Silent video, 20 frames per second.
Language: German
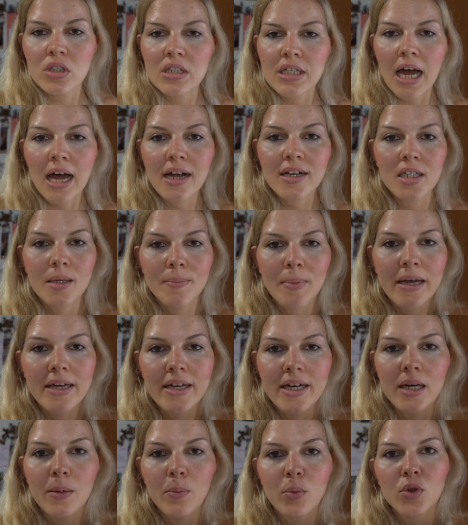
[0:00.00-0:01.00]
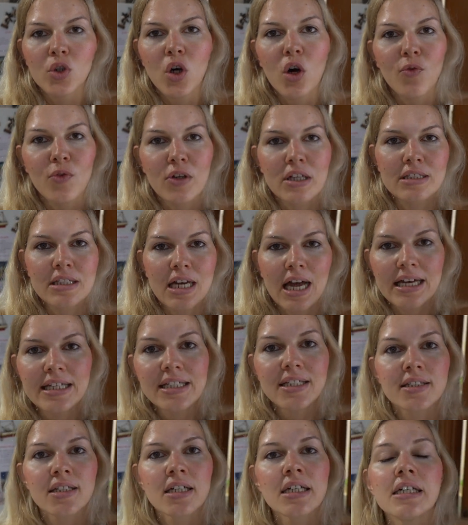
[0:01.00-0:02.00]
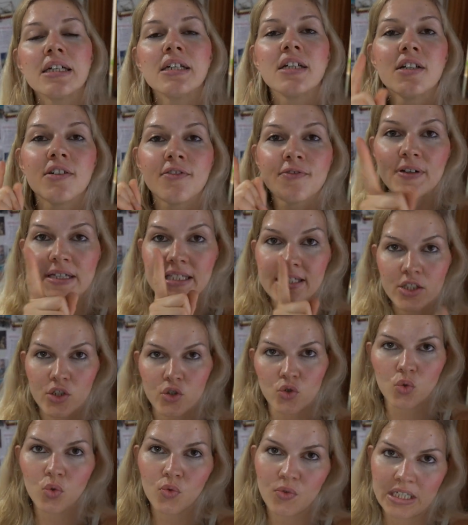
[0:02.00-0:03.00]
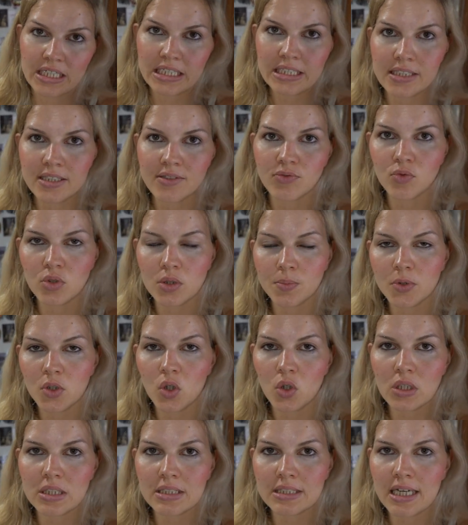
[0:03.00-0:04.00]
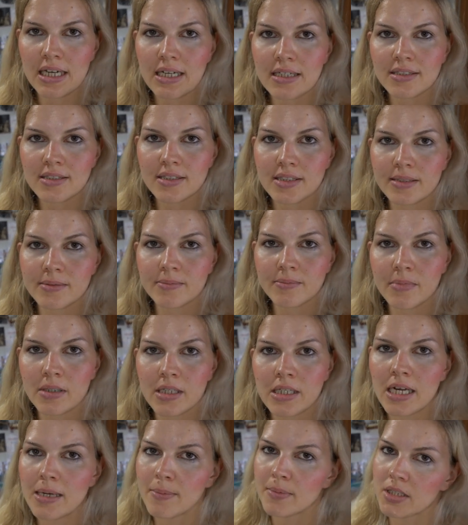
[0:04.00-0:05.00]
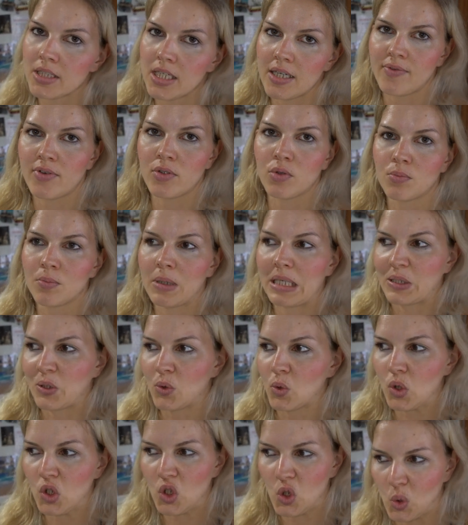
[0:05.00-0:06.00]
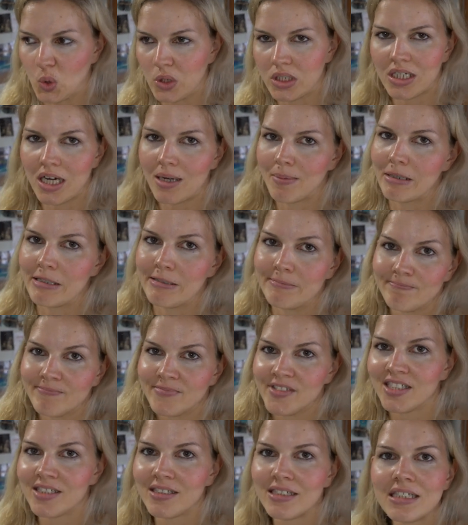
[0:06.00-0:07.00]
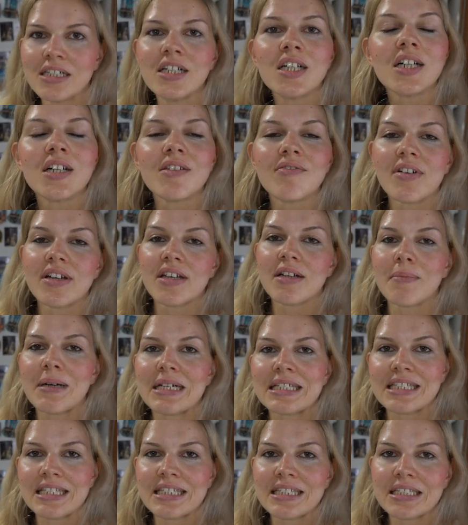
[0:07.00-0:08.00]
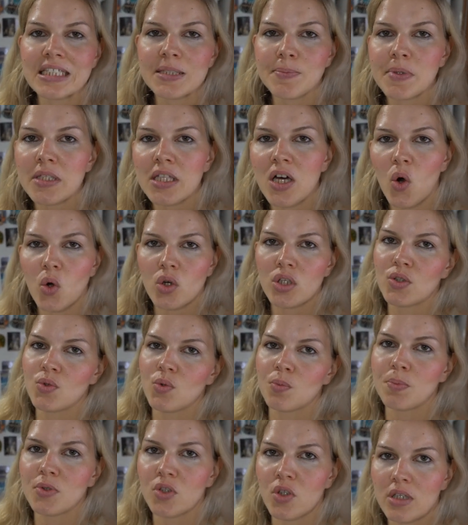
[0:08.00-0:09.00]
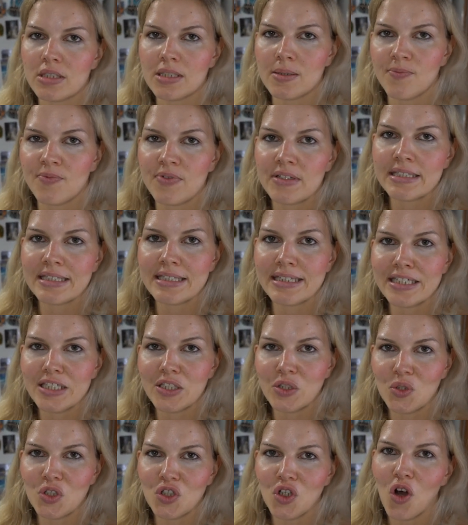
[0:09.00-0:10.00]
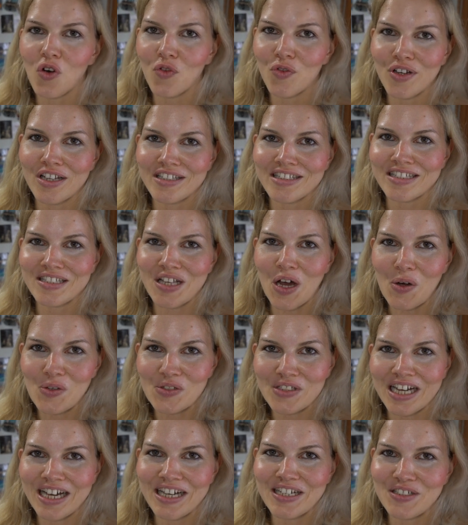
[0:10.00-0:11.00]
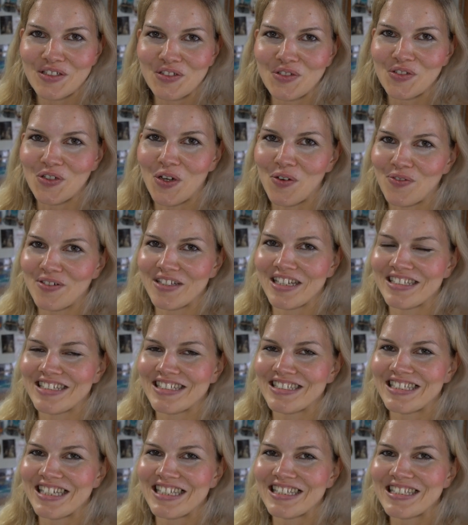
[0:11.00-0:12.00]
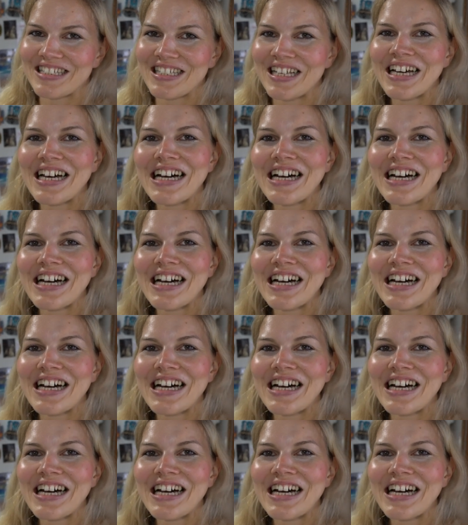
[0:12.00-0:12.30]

den Tag dabei habe und ich hoffe, das reicht. Festes Schuhwerk wurde mir noch gesagt. Ähm, habe jetzt hier einfach nur ein paar Tonschuhe, aber werden wir mal sehen. Ich bin da auch nicht so besonders empfindlich und ich hoffe, dass das ausreicht. Und ich hoffe, dass das jetzt